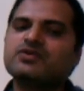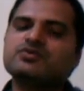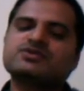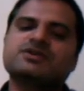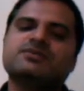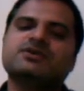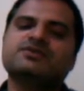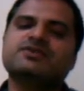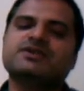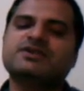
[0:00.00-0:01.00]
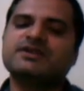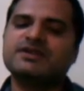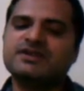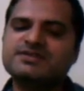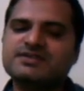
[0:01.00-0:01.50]
उसके बाद वी कैन
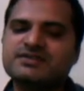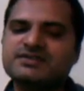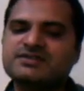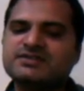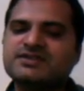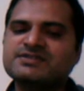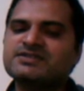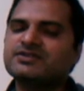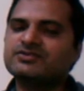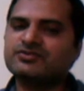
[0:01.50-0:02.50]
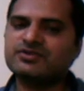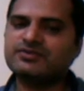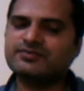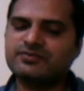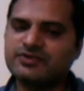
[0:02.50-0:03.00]
डायरेक्टली से कि जी डेज जेड जो होगा
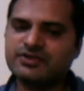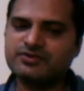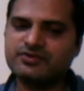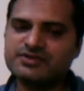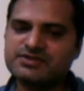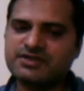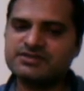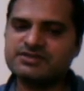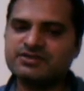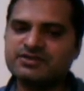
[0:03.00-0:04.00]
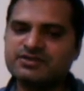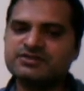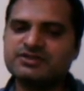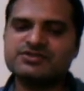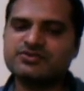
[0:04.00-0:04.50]
वो ये होगा साइन जेड
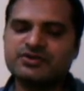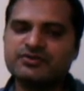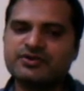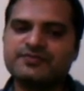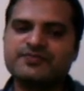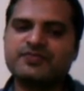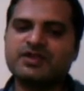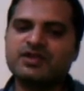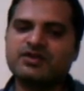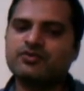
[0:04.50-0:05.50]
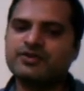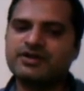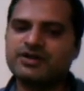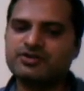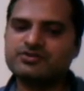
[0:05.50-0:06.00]
जेड स्क्वायर होगा और ये
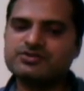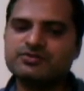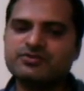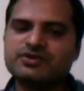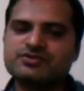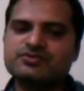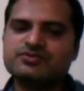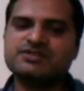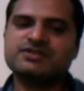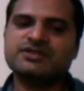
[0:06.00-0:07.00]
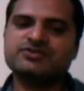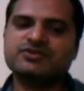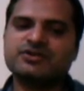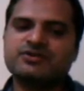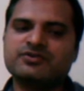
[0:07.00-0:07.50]
कंटिन्यूस भी होगा सो जी जेड जो
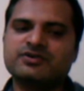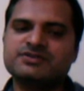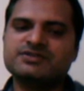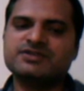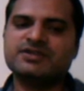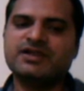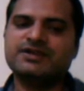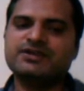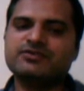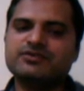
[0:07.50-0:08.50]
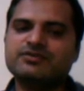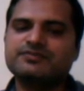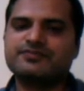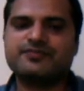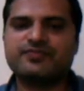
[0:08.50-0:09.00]
क्या होगा जी जेड एनालिटिक होगा
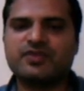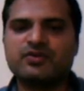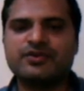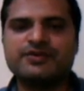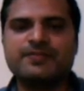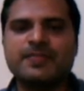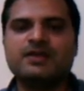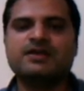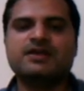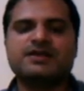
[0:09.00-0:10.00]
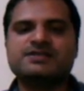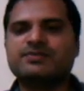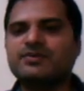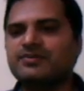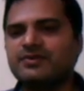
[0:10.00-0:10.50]
ओके okay?
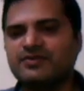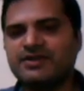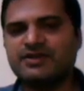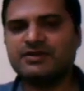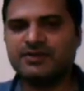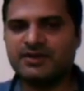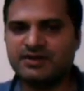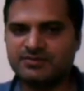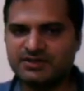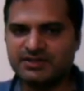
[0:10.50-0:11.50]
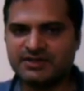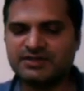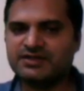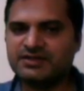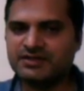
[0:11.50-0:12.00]
इसमें भी हमने वही किया पहले हमने
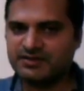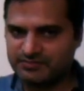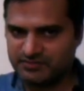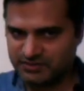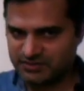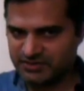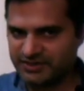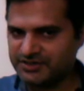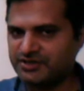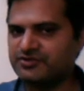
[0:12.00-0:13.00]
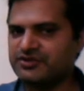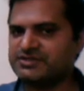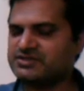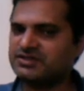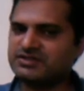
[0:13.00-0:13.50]
देखा कि ये एंटी डेरिवेटिव
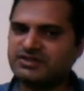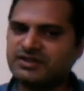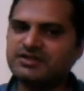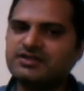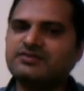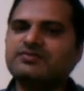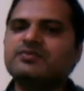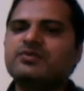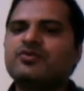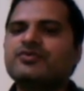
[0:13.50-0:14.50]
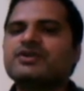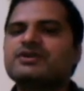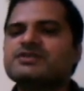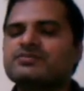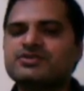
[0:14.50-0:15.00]
एग्जिस्ट करता है कि नहीं वी फाउंड
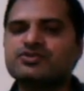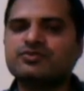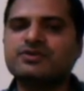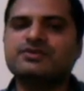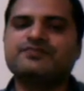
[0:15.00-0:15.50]
कि इसमें जो भी